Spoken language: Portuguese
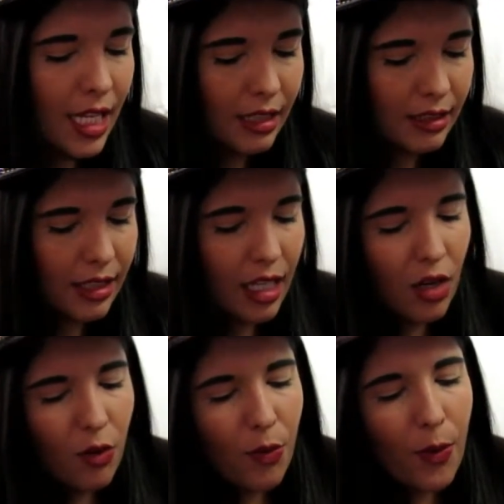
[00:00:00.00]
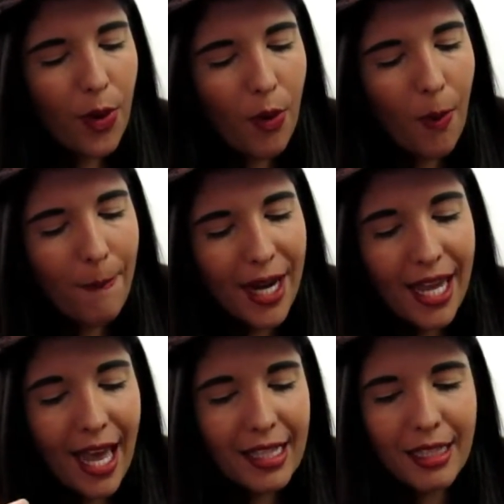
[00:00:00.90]
Então eu
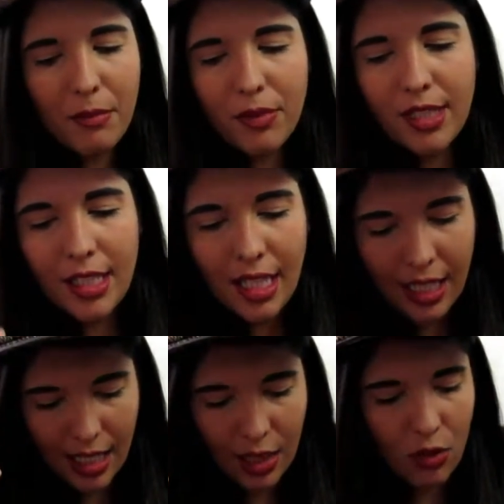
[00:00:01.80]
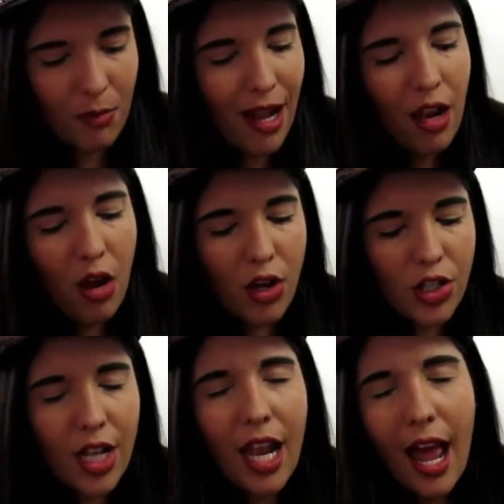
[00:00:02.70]
comprei essa blusinha aqui numa
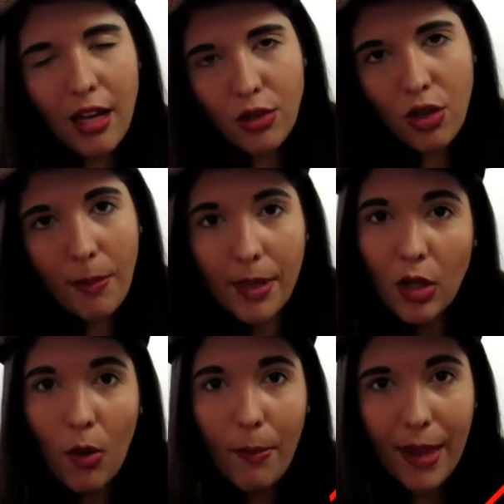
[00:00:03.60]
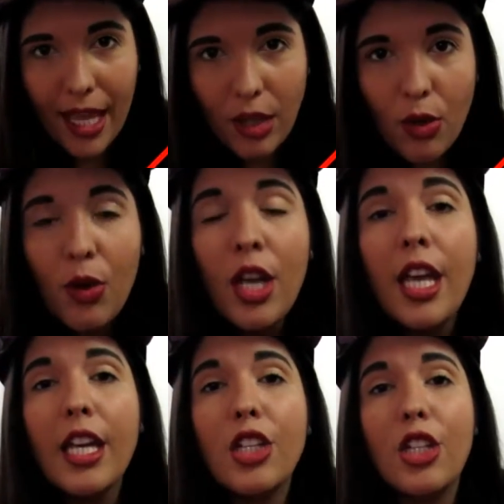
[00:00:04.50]
loja lá no Shopping Dom Pedro,
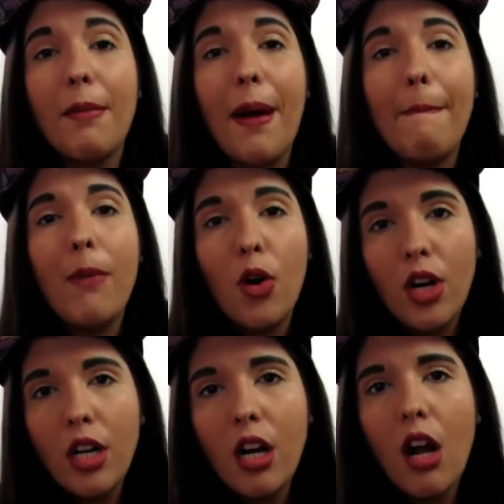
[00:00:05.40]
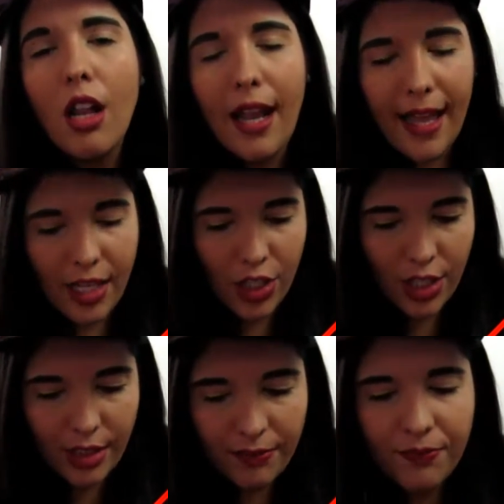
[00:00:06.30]
que chama Amor
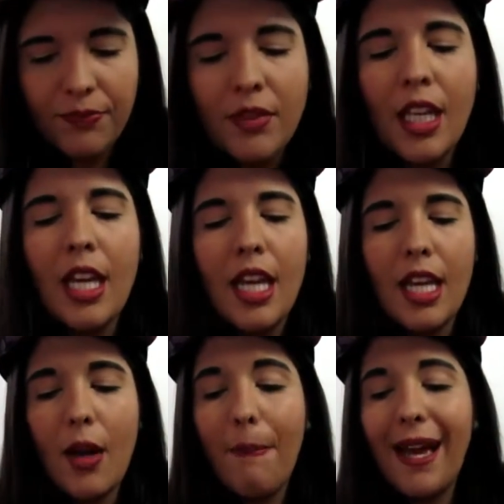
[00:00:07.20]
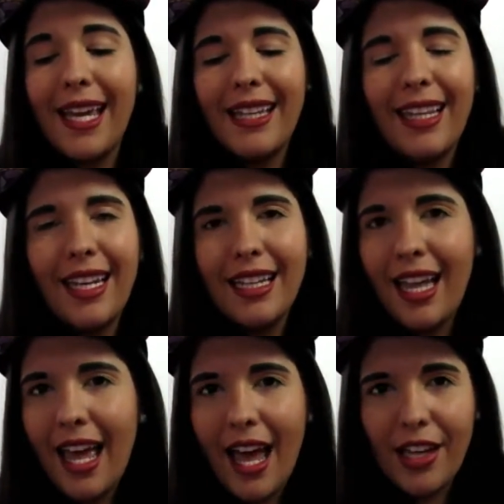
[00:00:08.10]
Collection. E eu paguei
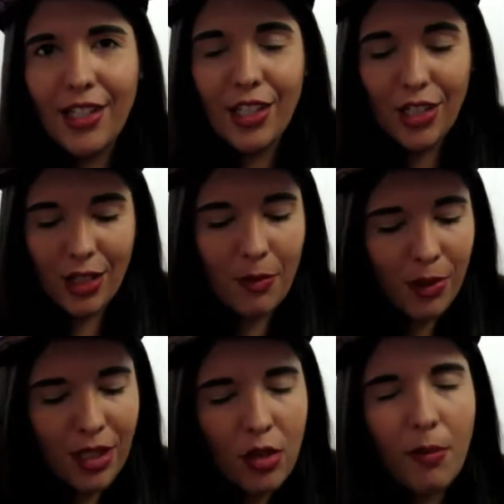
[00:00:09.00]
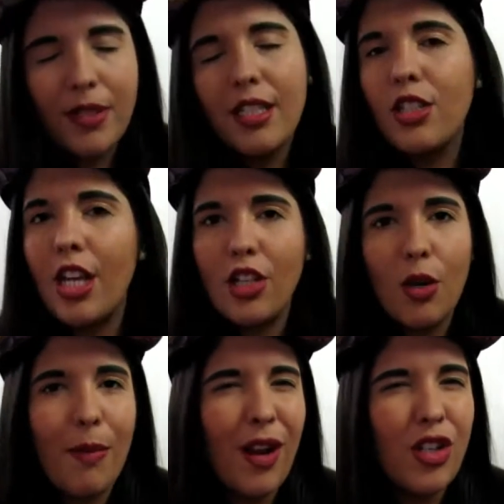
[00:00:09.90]
30 reais, gente. Tinha muitas roupas.
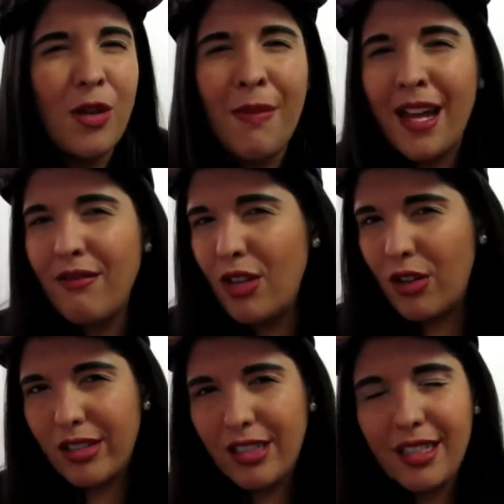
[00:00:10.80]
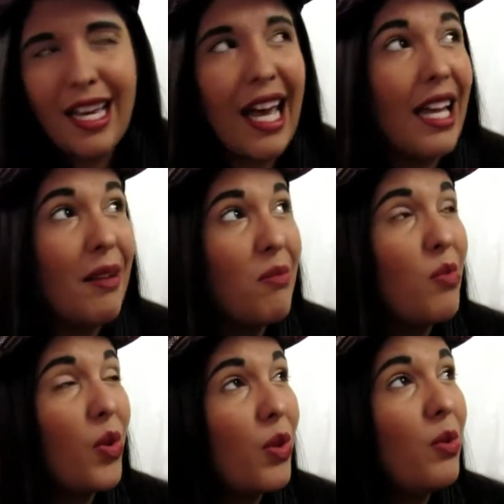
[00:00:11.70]
Gente, é uma loja maravilhosa. Cara,
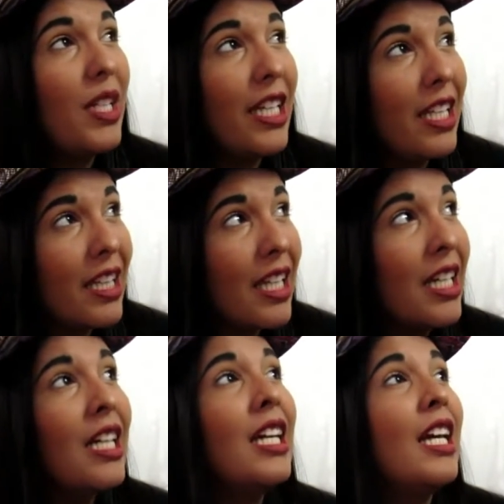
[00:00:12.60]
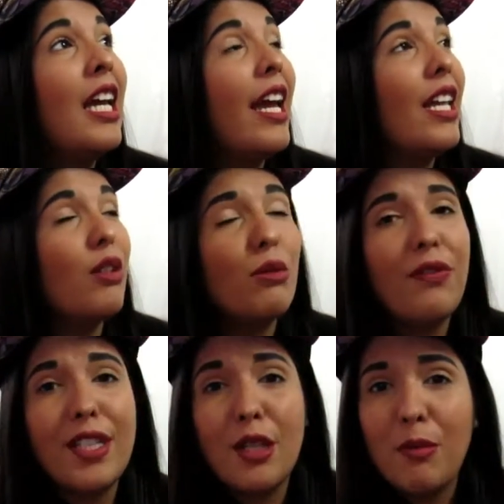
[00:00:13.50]
muito linda. É, não tô
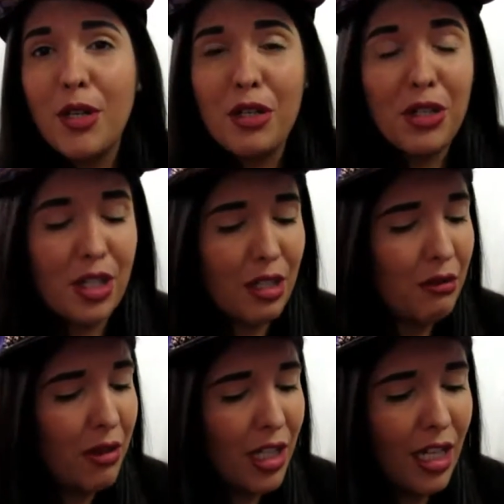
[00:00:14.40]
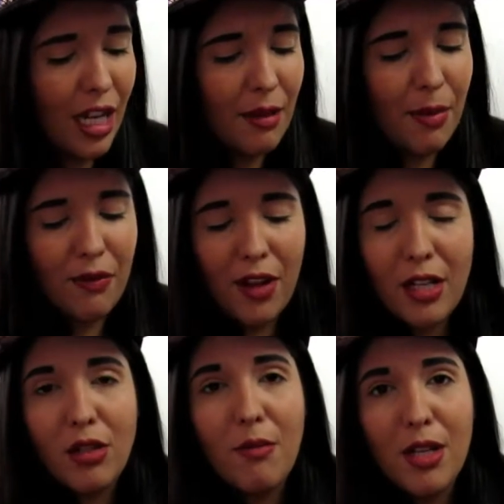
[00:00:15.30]
fazendo merchan, não ganhei nada pra
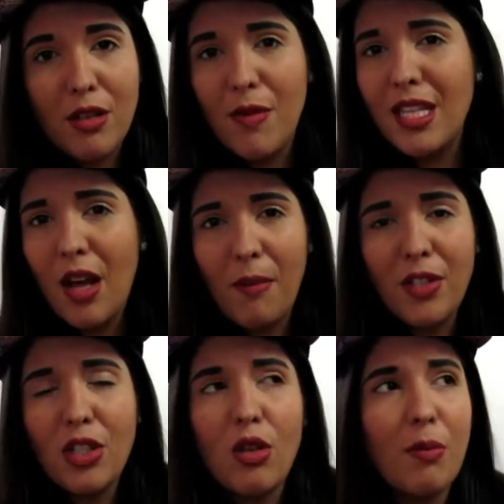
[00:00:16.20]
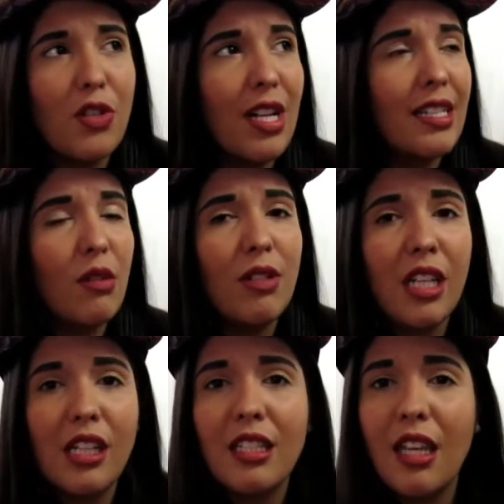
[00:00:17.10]
falar sobre isso, mas realmente as roupas de lá são
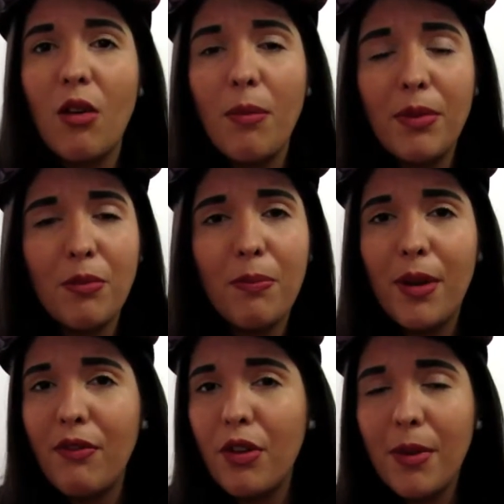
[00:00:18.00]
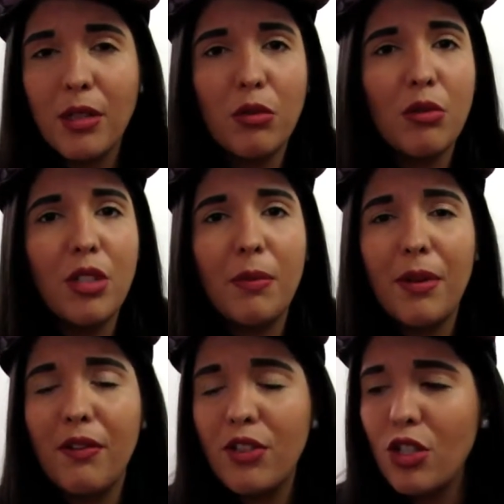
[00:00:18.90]
lindas. Tem roupa pra formatura,
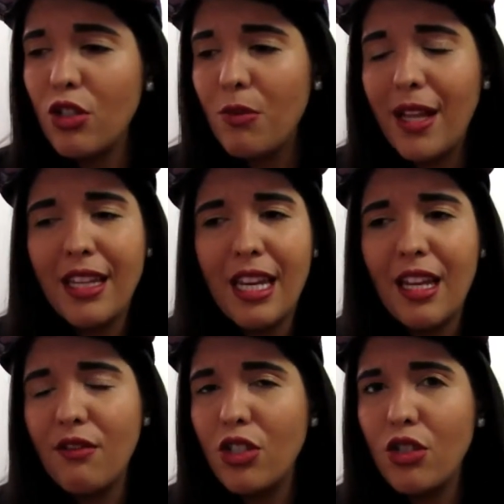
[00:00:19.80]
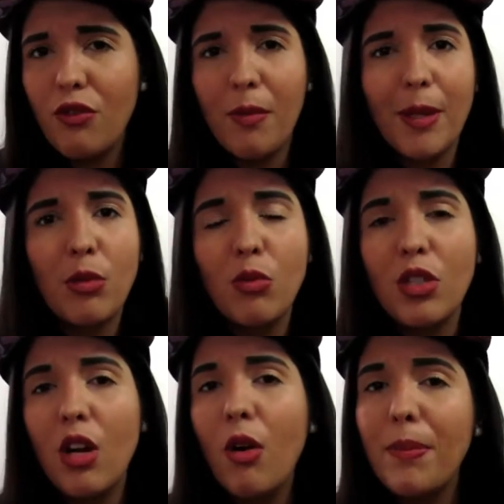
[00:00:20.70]
pra vestido de madrinha, vestido de
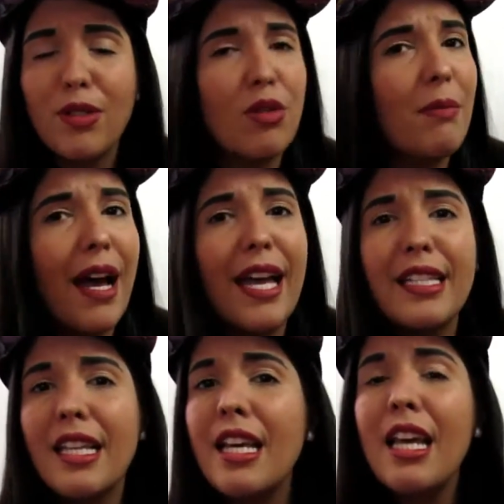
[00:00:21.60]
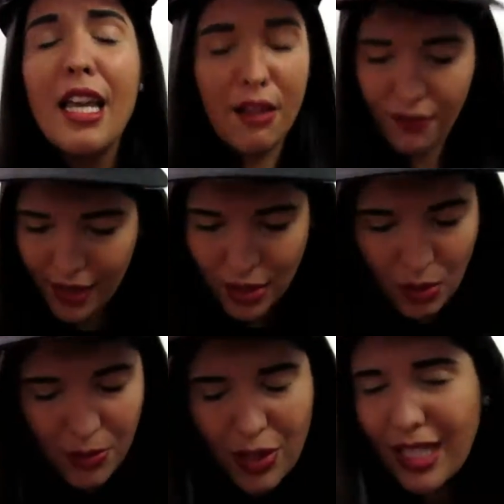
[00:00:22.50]
formatura, roupas normais. Enfim, as
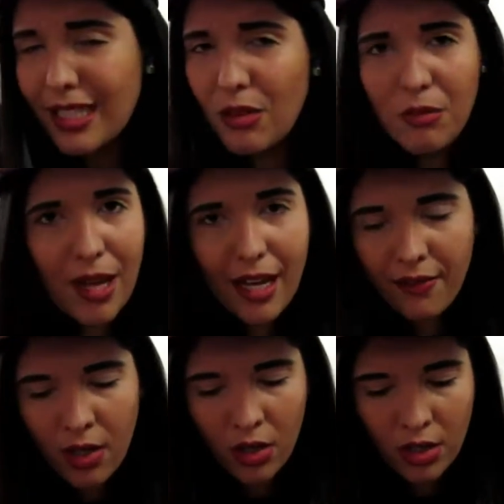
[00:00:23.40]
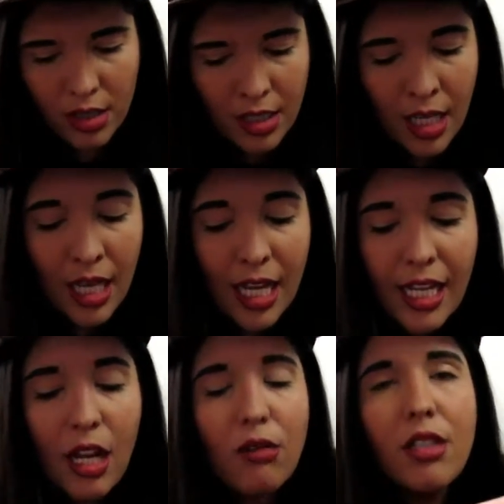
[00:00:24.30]
roupas de lá são maravilhosas
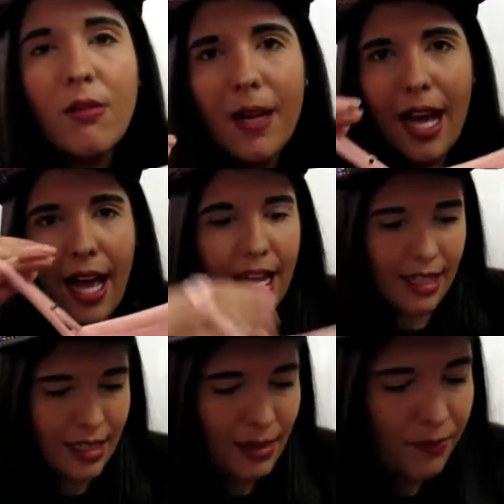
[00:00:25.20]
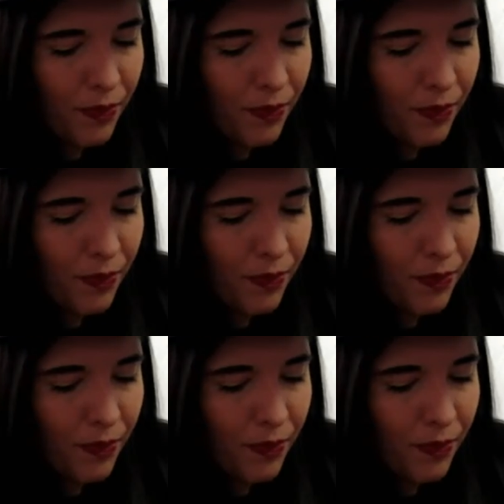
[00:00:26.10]
e não são caras.